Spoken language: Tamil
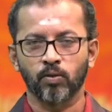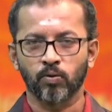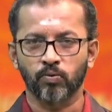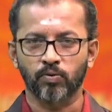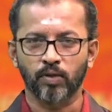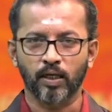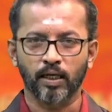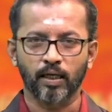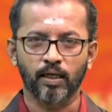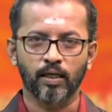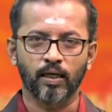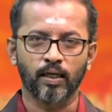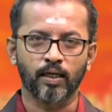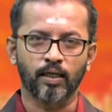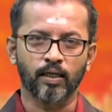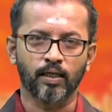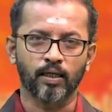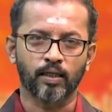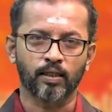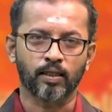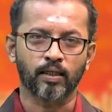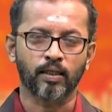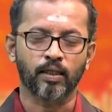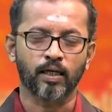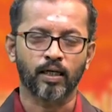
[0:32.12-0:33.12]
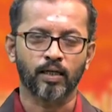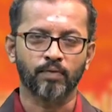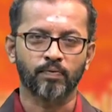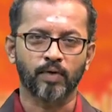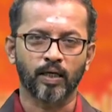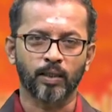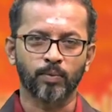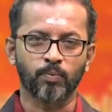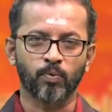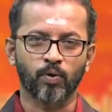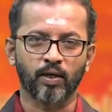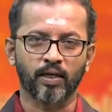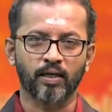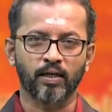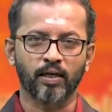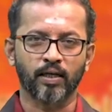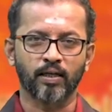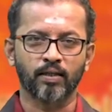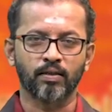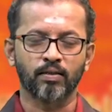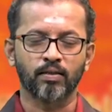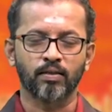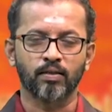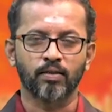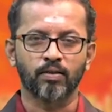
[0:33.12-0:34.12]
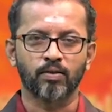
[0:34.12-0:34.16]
யோசனைகளை அதற்கான வழிமுறைகளை